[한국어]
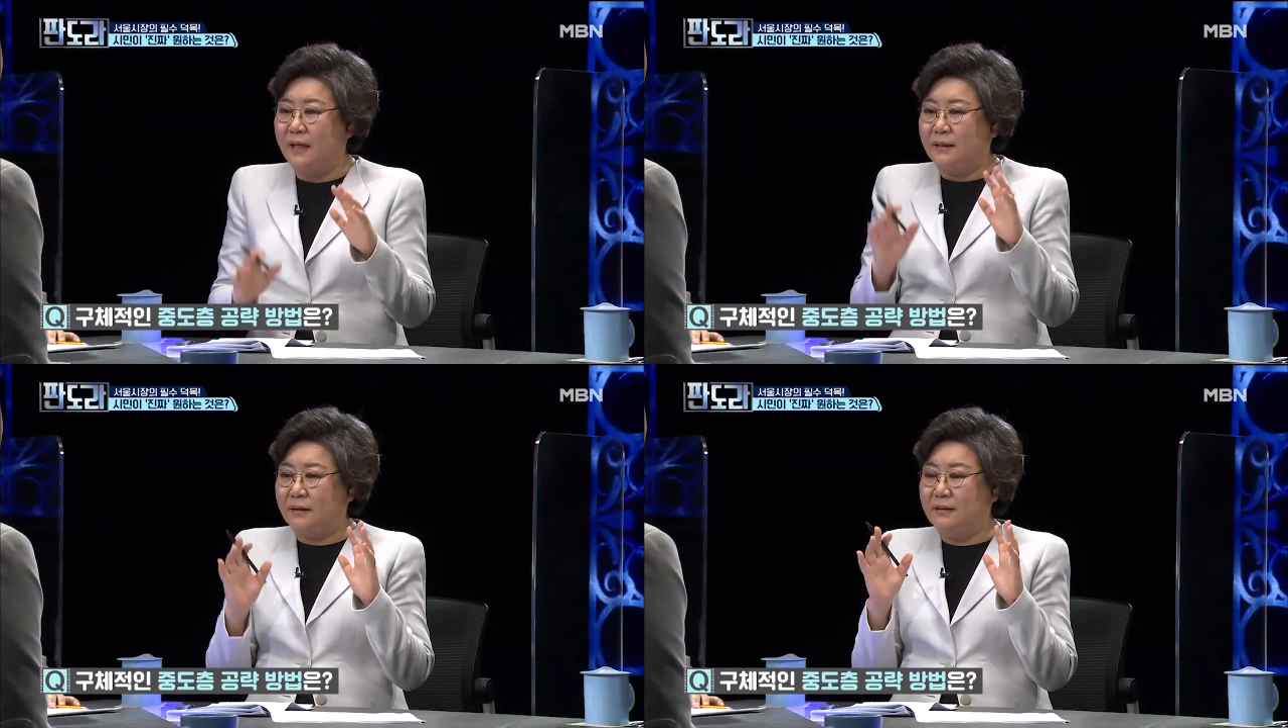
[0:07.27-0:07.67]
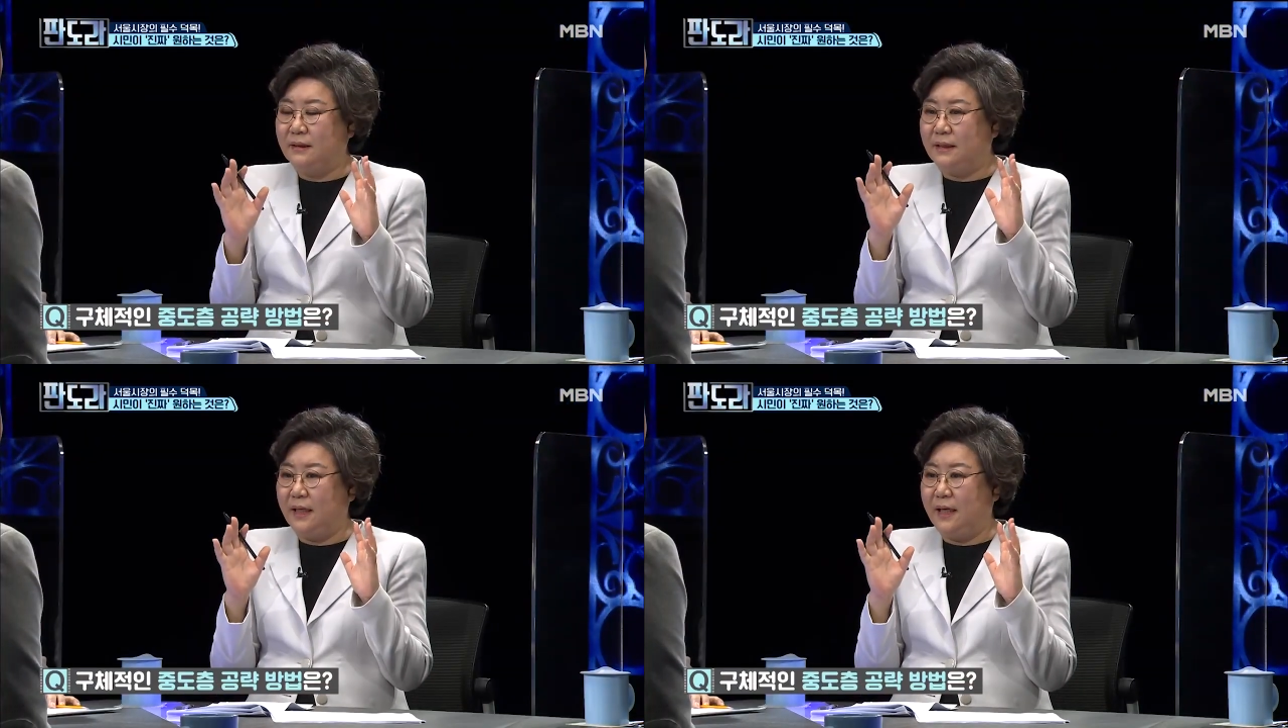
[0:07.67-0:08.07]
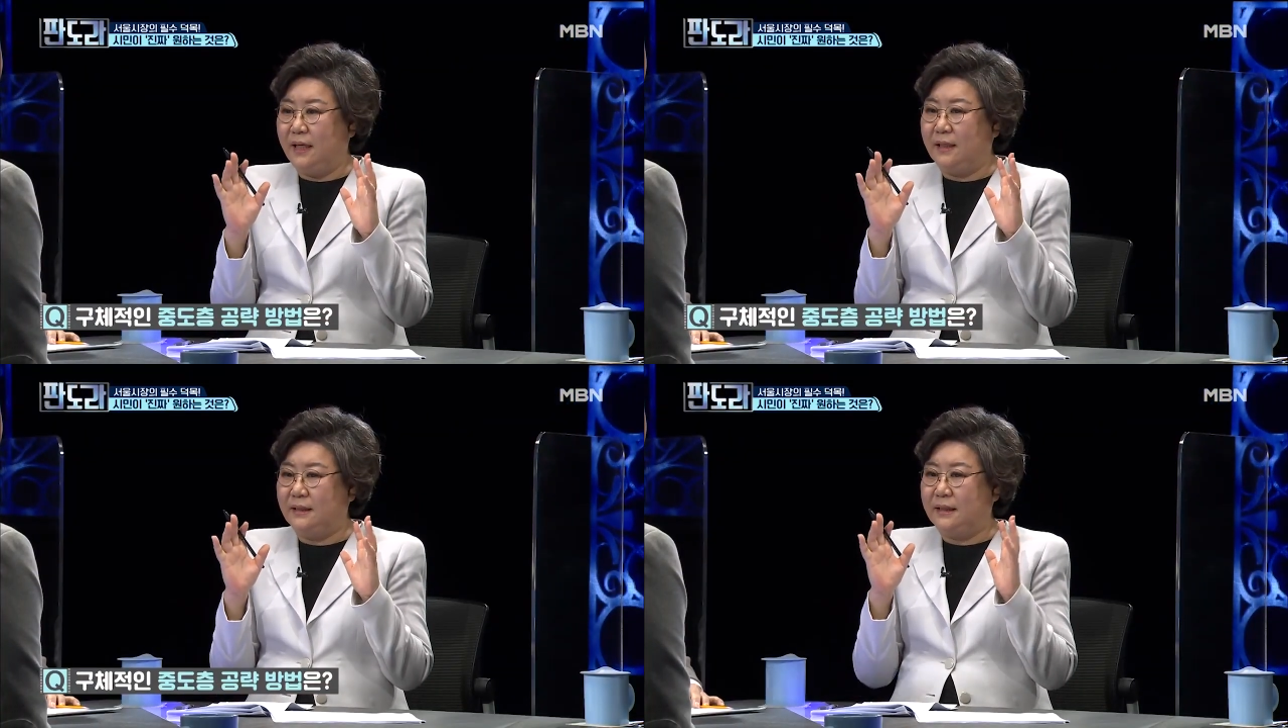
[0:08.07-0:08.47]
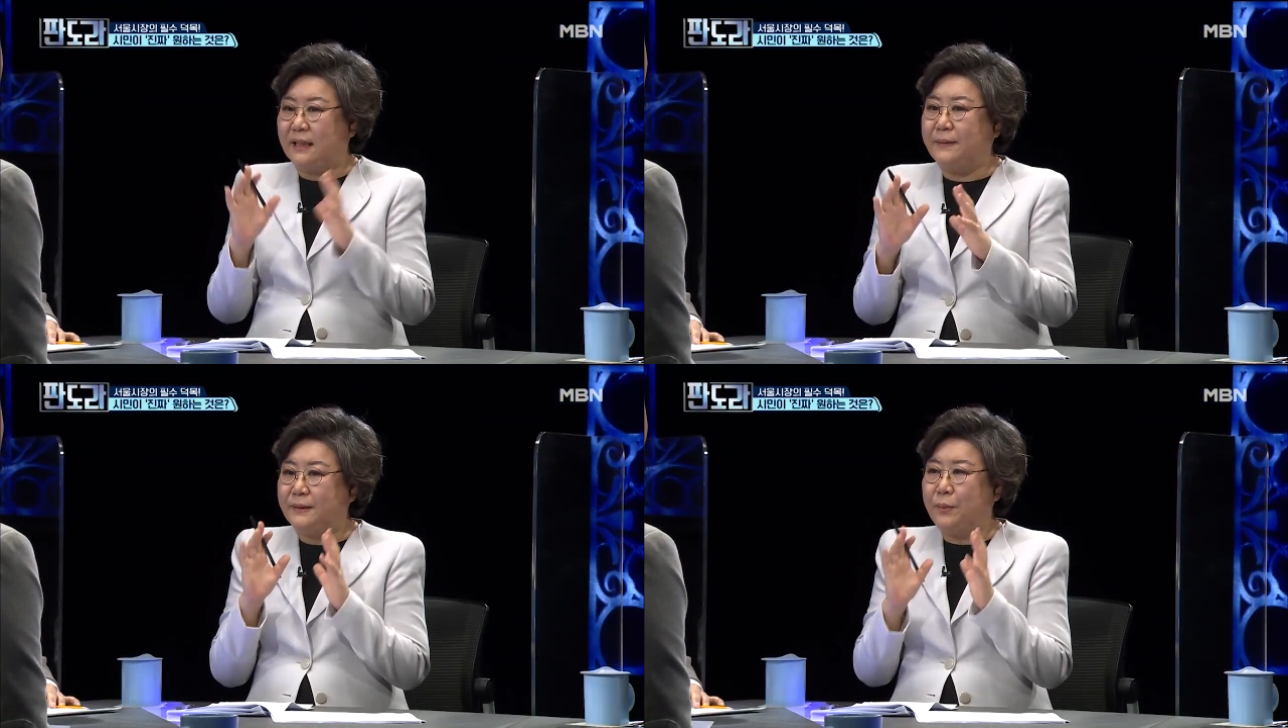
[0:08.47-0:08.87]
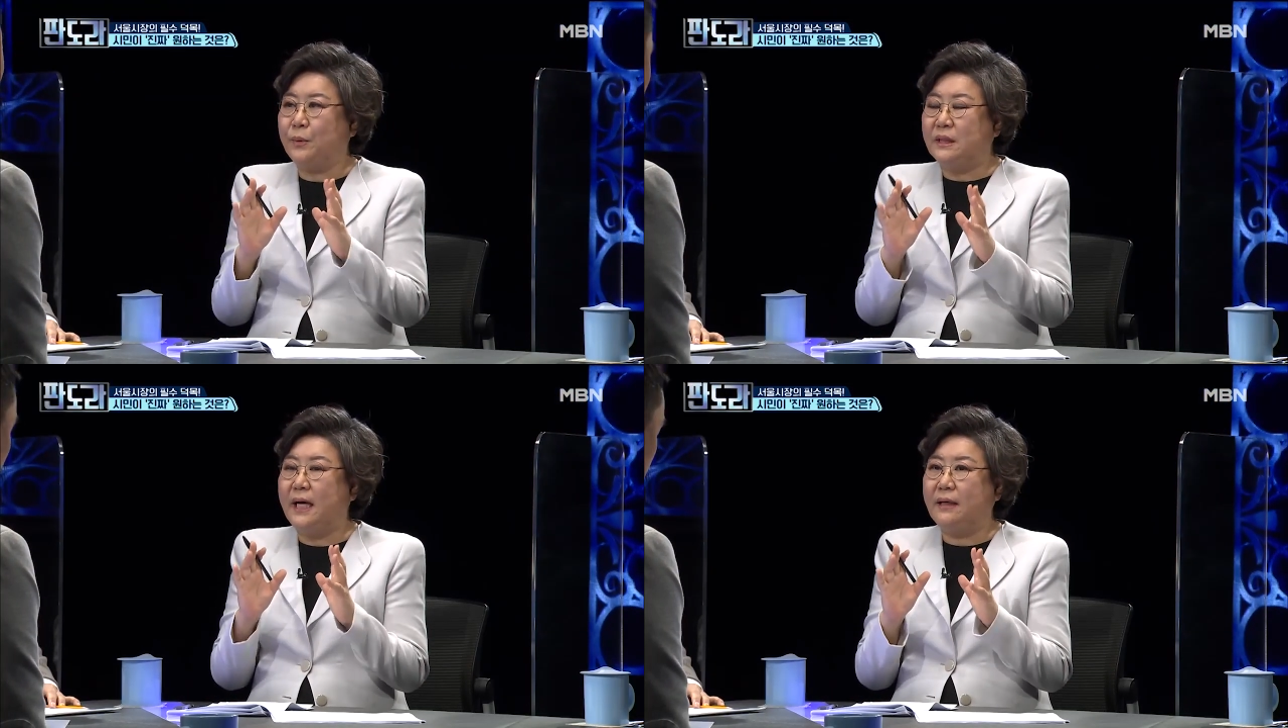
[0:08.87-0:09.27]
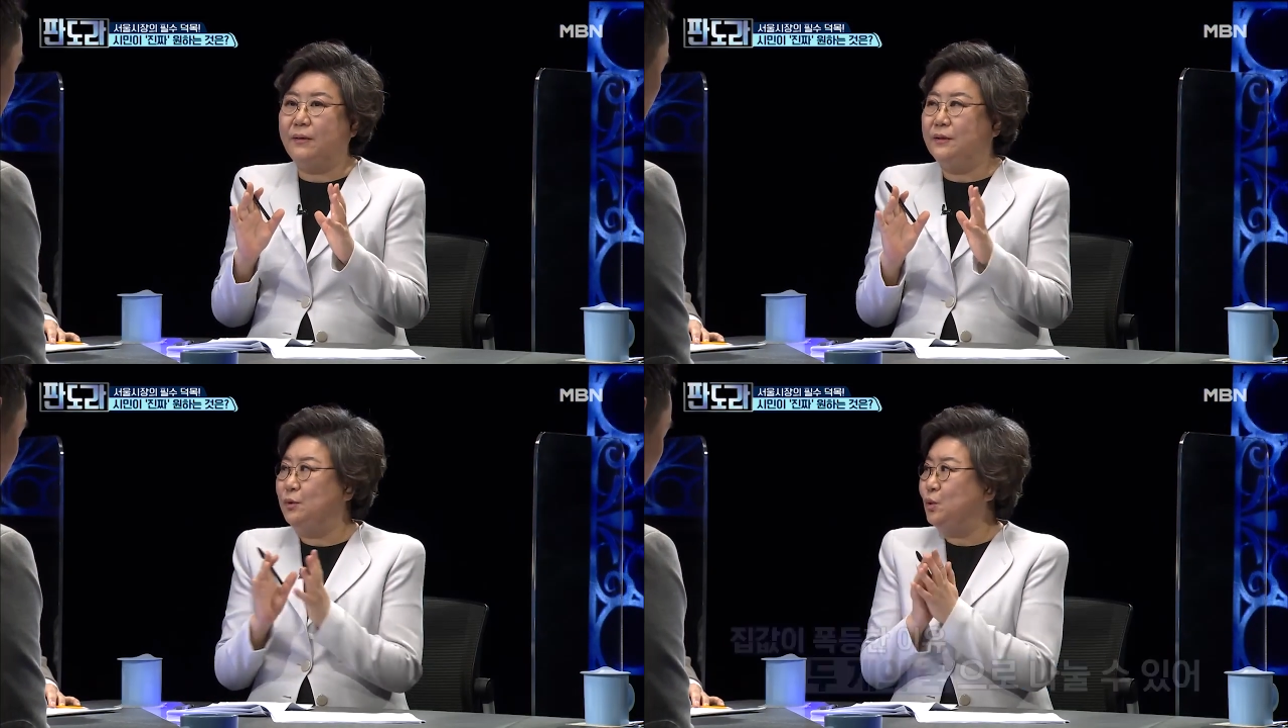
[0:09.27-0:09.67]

저는 이제 집값이 훅 음, 뜨는 음, 거는 음.